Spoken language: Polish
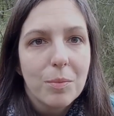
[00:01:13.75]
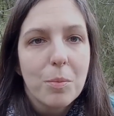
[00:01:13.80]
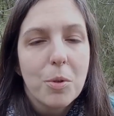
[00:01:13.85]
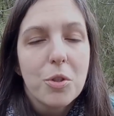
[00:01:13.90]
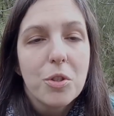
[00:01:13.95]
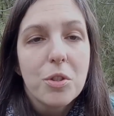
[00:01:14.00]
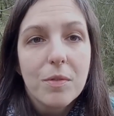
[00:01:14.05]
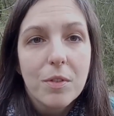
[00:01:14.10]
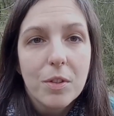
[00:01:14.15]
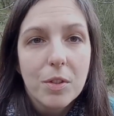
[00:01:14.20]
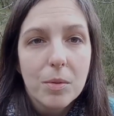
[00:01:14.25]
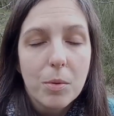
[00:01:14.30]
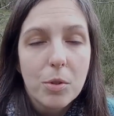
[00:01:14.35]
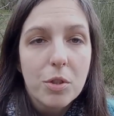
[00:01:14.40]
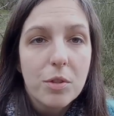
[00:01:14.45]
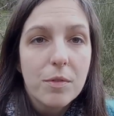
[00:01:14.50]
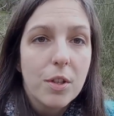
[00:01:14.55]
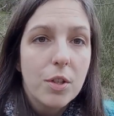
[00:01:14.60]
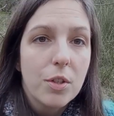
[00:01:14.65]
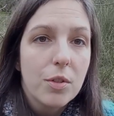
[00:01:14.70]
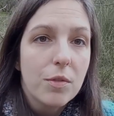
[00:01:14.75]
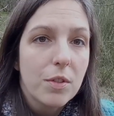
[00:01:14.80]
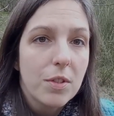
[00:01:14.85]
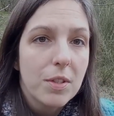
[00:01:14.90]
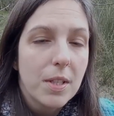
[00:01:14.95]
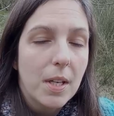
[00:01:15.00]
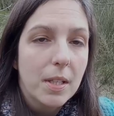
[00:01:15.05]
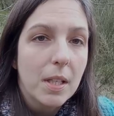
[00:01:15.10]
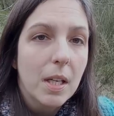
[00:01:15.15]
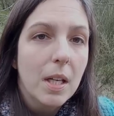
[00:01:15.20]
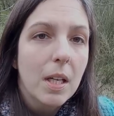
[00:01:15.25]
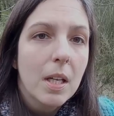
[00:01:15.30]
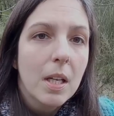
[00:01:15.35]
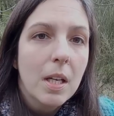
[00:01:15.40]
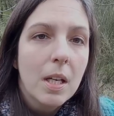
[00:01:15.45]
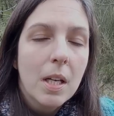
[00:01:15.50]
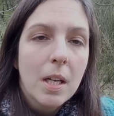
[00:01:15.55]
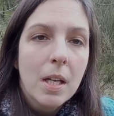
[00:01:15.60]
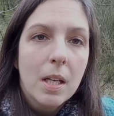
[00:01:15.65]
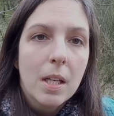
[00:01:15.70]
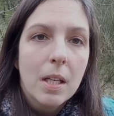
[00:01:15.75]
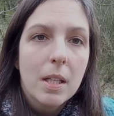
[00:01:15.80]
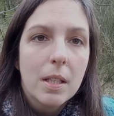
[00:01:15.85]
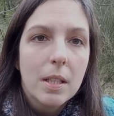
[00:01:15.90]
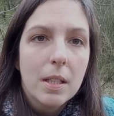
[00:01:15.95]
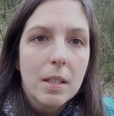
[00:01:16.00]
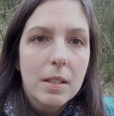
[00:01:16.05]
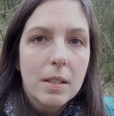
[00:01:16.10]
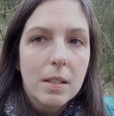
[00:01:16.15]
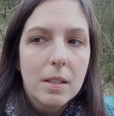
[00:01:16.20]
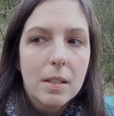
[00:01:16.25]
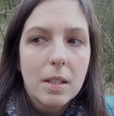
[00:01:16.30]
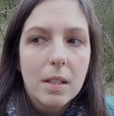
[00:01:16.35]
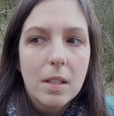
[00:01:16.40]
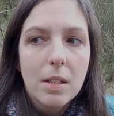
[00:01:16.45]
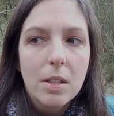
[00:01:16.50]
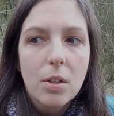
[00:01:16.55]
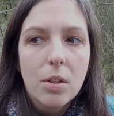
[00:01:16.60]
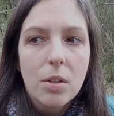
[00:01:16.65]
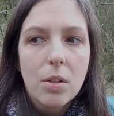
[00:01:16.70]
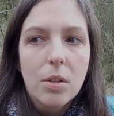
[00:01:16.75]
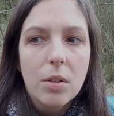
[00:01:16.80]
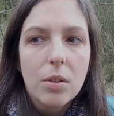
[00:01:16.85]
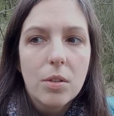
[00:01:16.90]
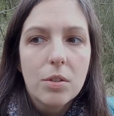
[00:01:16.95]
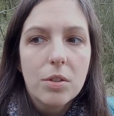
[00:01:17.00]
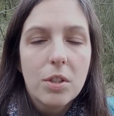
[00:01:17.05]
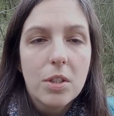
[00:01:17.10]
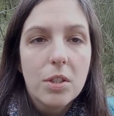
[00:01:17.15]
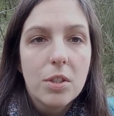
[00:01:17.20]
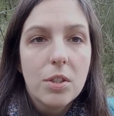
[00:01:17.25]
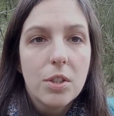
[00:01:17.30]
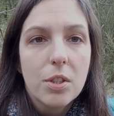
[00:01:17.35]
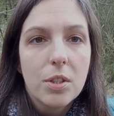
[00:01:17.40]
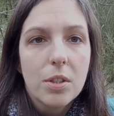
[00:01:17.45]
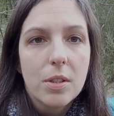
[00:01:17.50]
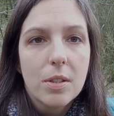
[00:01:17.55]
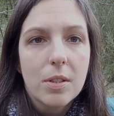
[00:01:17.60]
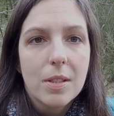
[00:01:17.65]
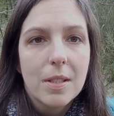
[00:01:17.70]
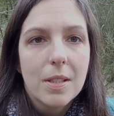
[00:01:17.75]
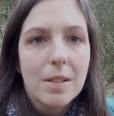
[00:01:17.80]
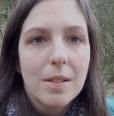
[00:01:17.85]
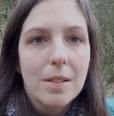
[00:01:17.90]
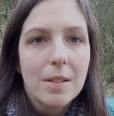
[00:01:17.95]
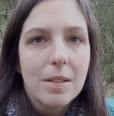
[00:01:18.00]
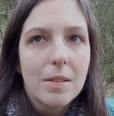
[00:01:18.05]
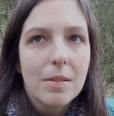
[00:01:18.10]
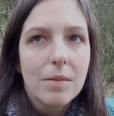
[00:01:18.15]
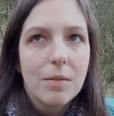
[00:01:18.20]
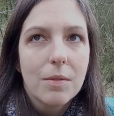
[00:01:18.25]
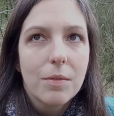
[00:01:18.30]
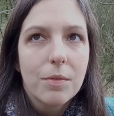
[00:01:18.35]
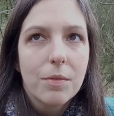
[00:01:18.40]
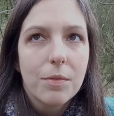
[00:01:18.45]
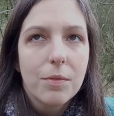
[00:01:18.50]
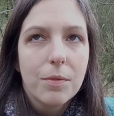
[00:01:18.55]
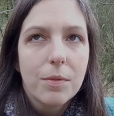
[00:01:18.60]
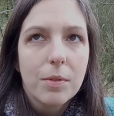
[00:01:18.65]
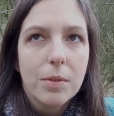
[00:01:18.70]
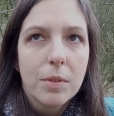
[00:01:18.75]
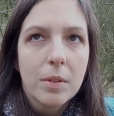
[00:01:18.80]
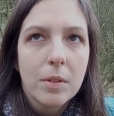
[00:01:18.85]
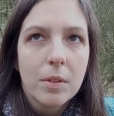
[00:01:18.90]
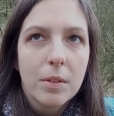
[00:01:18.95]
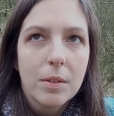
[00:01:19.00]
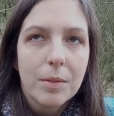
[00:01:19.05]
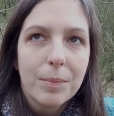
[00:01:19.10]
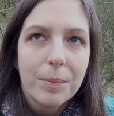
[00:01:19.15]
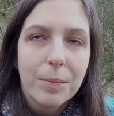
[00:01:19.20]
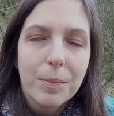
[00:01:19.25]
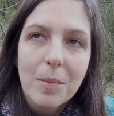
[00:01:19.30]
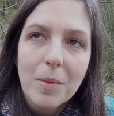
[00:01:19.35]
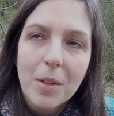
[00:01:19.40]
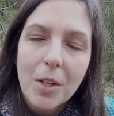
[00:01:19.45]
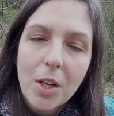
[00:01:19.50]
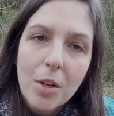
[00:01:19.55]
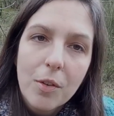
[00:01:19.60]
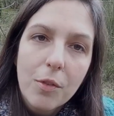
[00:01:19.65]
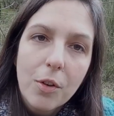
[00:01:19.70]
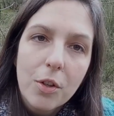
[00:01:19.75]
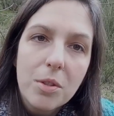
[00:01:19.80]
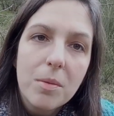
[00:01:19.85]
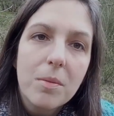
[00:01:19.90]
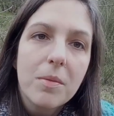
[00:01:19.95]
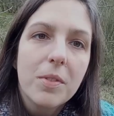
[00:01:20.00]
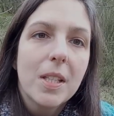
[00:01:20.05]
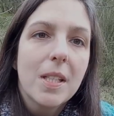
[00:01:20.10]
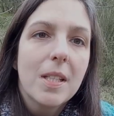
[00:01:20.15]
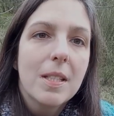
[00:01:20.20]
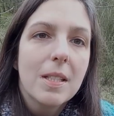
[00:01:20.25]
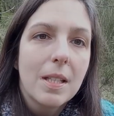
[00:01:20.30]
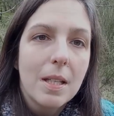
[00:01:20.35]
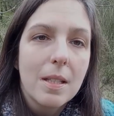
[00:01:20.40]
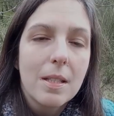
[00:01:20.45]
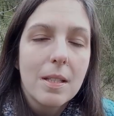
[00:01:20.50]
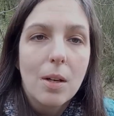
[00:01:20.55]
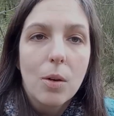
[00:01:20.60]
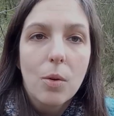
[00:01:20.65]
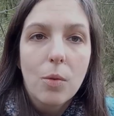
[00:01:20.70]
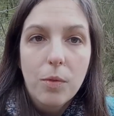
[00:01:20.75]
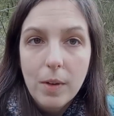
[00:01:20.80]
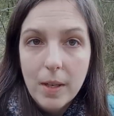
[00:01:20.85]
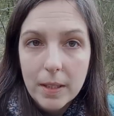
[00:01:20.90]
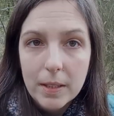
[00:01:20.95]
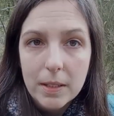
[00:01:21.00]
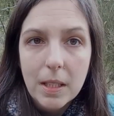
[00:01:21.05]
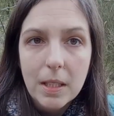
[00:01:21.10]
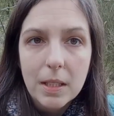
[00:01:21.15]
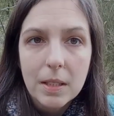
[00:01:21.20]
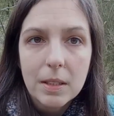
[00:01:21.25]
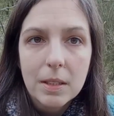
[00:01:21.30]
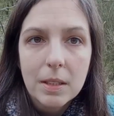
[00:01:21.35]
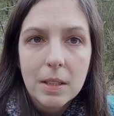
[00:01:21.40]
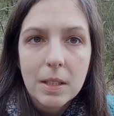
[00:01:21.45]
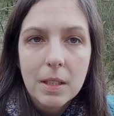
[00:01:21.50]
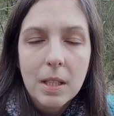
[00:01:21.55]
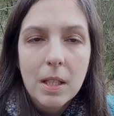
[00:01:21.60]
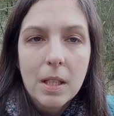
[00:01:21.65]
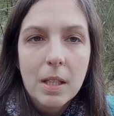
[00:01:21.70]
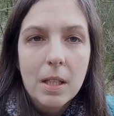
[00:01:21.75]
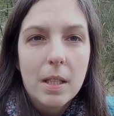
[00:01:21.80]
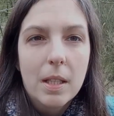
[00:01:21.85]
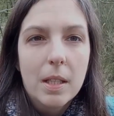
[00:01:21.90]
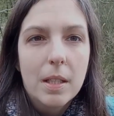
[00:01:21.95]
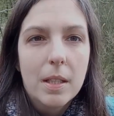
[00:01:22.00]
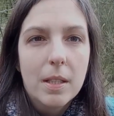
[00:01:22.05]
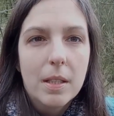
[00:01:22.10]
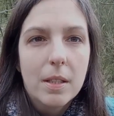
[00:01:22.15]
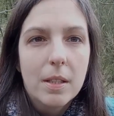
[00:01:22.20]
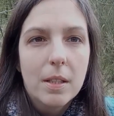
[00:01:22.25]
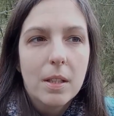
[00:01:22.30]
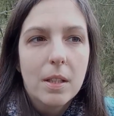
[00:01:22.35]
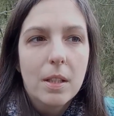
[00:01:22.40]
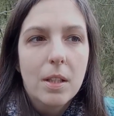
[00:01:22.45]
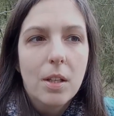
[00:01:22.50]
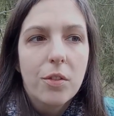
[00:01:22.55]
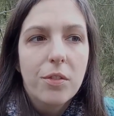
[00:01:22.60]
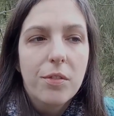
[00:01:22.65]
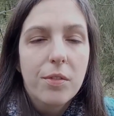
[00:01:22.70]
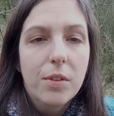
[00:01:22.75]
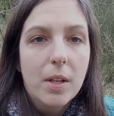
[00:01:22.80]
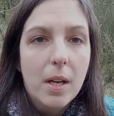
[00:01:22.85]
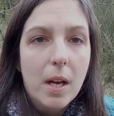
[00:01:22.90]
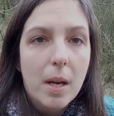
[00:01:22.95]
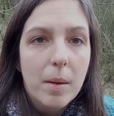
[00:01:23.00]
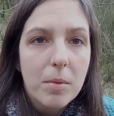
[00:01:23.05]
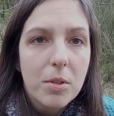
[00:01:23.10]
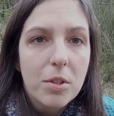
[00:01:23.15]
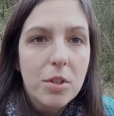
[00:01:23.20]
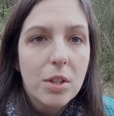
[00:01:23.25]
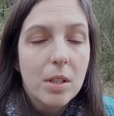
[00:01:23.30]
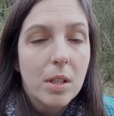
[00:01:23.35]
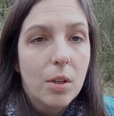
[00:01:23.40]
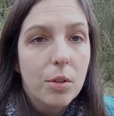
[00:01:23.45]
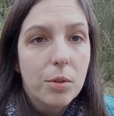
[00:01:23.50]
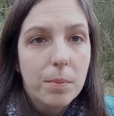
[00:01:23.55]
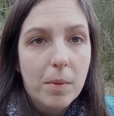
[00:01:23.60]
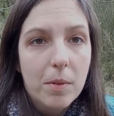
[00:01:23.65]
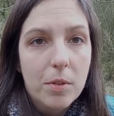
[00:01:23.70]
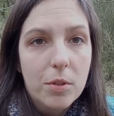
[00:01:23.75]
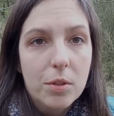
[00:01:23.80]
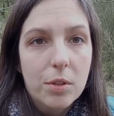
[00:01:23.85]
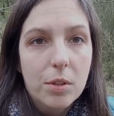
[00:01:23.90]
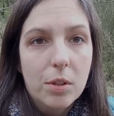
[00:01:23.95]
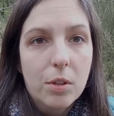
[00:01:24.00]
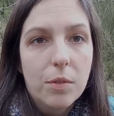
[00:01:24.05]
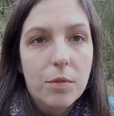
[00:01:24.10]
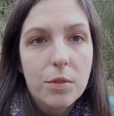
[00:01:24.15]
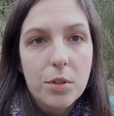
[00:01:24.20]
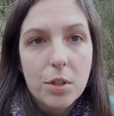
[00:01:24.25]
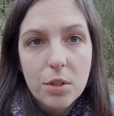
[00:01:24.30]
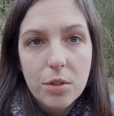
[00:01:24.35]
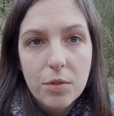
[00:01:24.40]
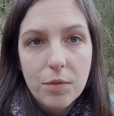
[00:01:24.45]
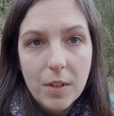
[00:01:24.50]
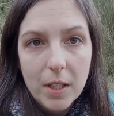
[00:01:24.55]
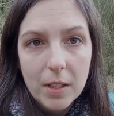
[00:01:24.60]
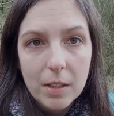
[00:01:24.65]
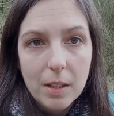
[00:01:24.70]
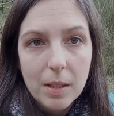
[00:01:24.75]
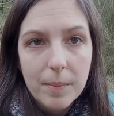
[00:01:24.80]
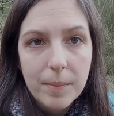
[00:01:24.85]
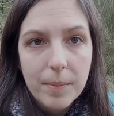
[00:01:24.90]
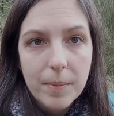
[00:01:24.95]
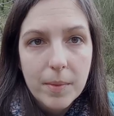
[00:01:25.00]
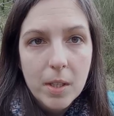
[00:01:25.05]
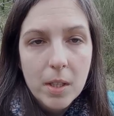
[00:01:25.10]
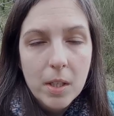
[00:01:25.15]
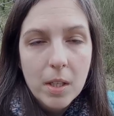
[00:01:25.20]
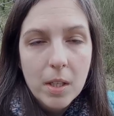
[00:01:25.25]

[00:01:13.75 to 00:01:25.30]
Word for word: możliwe, możliwe rozwiązania, e, tylko gdzieś w, wchodzimy w taki stan zaufania e, i otwieramy się na odpowiedź od tego wszechświata.